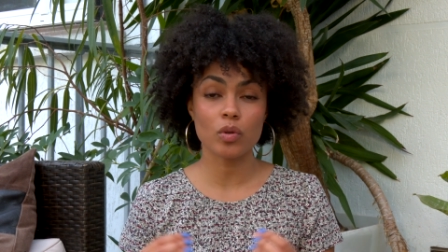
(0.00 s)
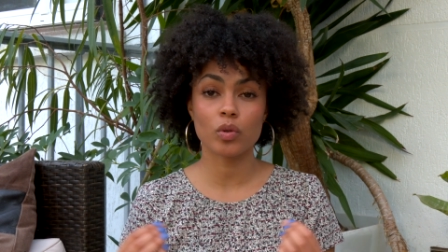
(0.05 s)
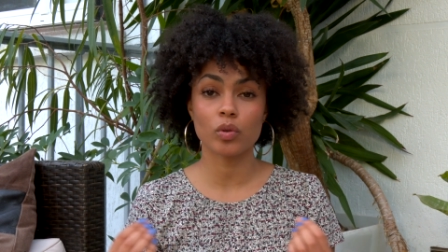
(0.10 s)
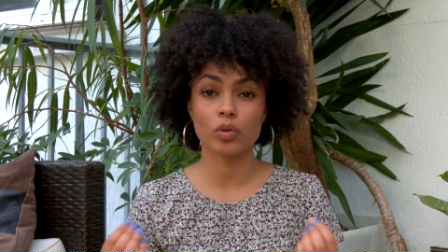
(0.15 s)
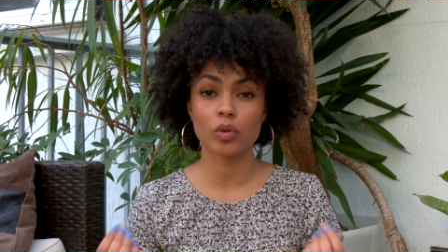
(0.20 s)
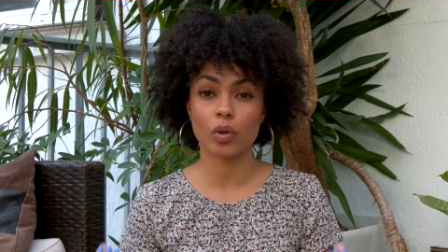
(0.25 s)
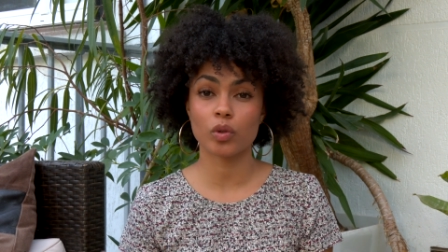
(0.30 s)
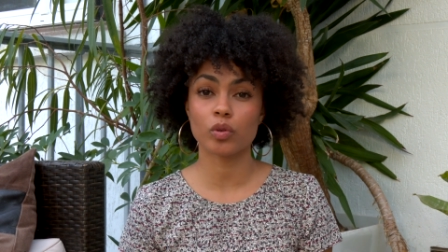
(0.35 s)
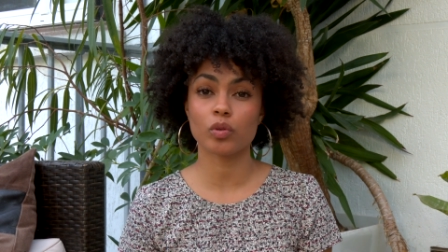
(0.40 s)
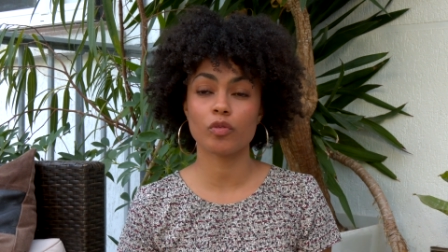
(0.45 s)

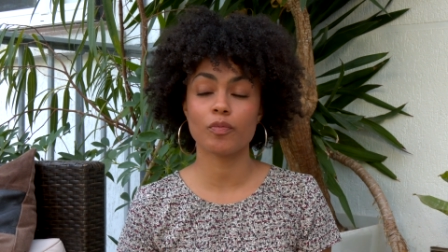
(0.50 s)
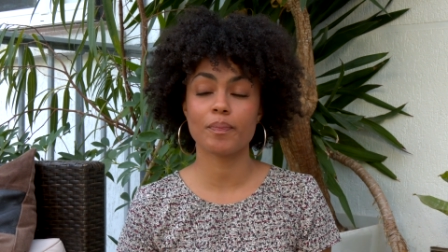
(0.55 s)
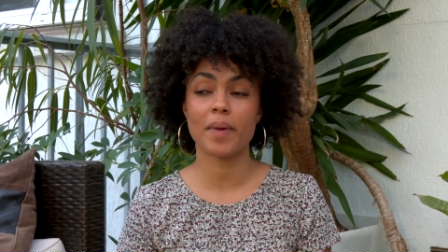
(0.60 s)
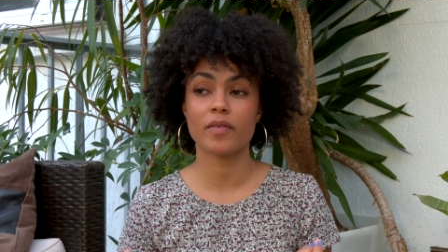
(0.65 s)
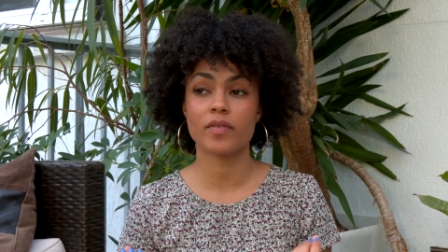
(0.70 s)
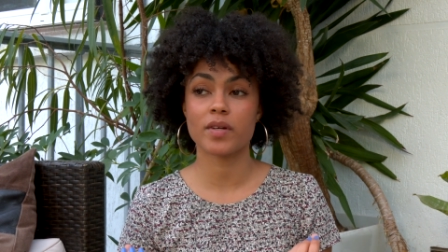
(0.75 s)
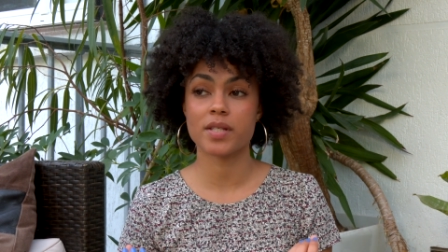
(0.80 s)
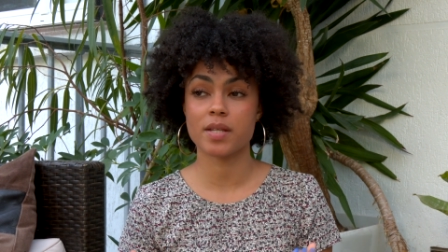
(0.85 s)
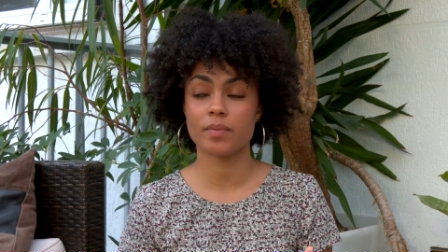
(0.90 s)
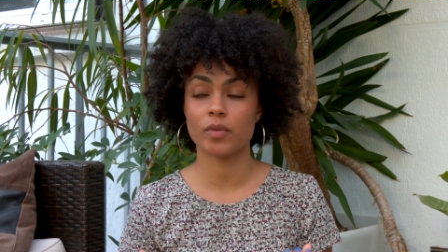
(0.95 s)
qu'on ne retrouve
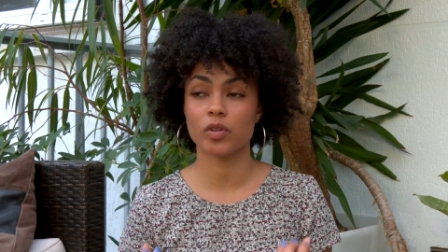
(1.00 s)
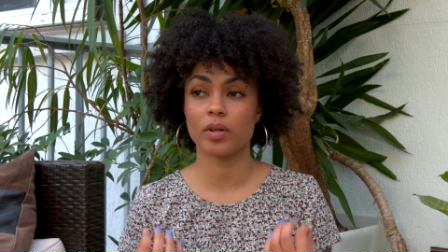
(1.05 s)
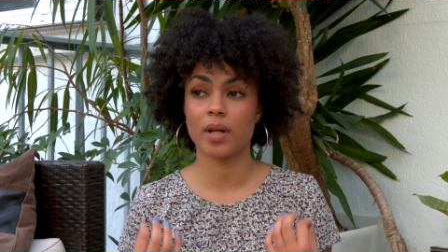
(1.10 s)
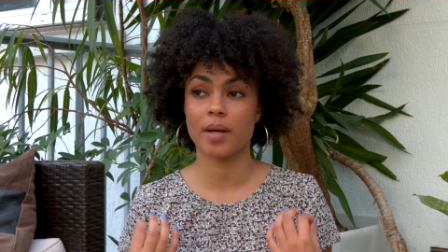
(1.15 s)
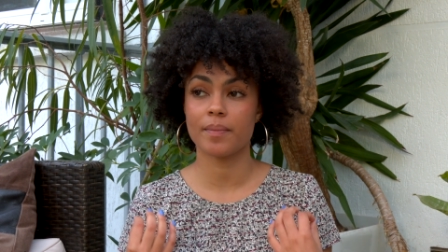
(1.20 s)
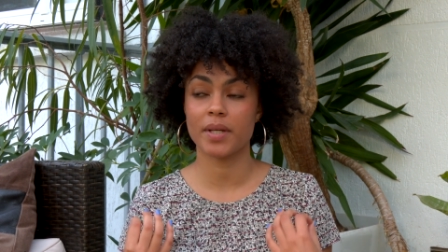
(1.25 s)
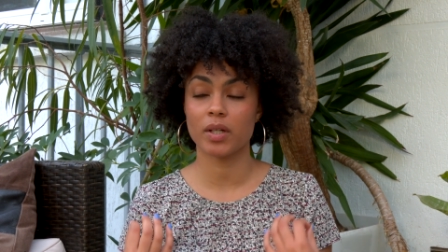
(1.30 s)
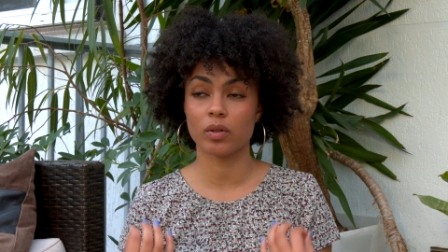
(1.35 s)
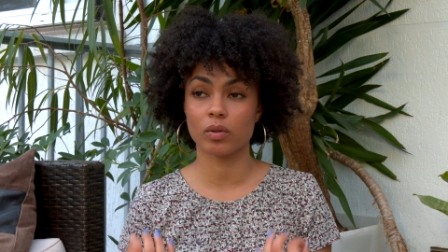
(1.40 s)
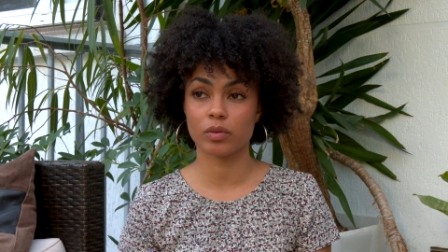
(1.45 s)
pas forcément dans
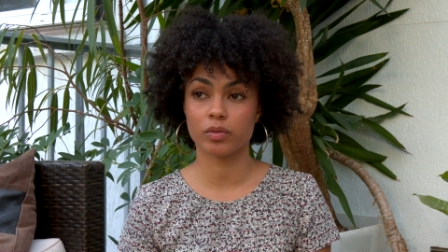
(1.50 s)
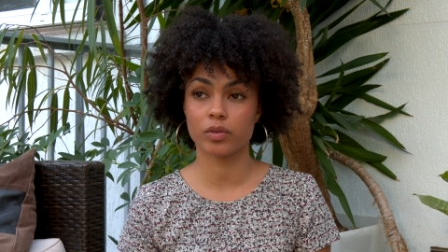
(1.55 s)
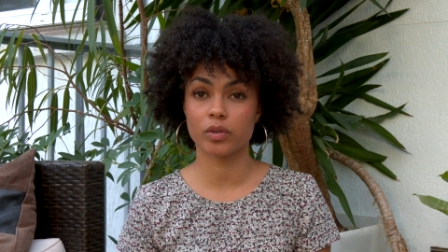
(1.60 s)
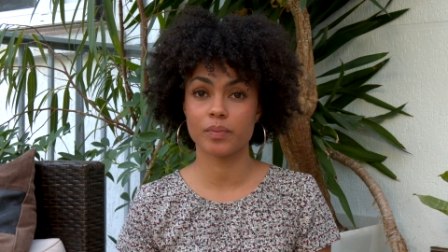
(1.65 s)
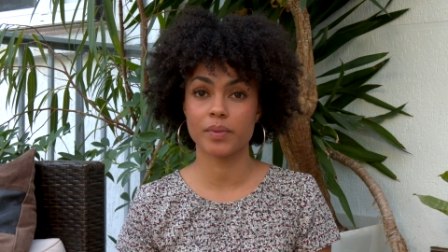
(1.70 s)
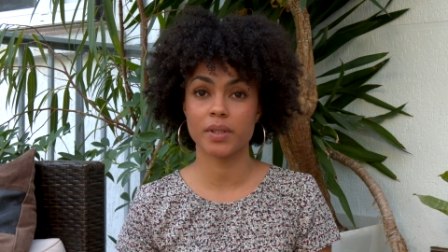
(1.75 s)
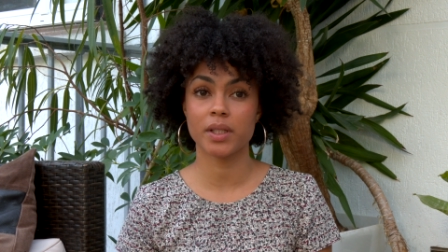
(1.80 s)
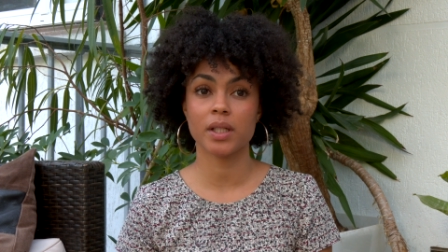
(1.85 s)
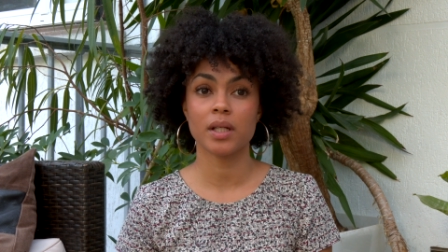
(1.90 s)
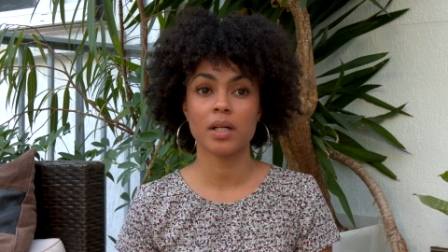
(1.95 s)
la
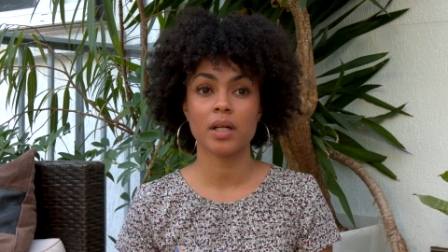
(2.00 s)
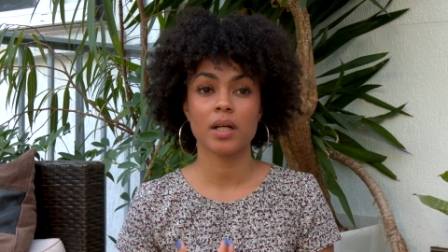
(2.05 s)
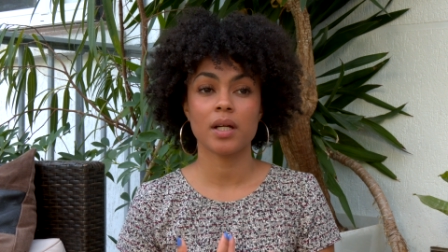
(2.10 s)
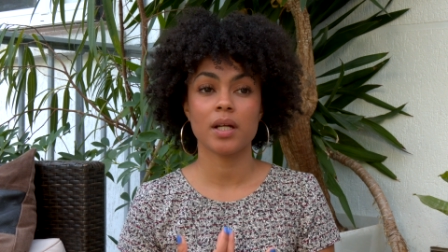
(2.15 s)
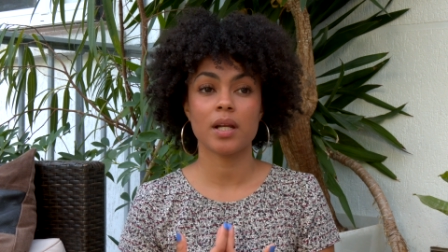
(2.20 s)
mégrophobie.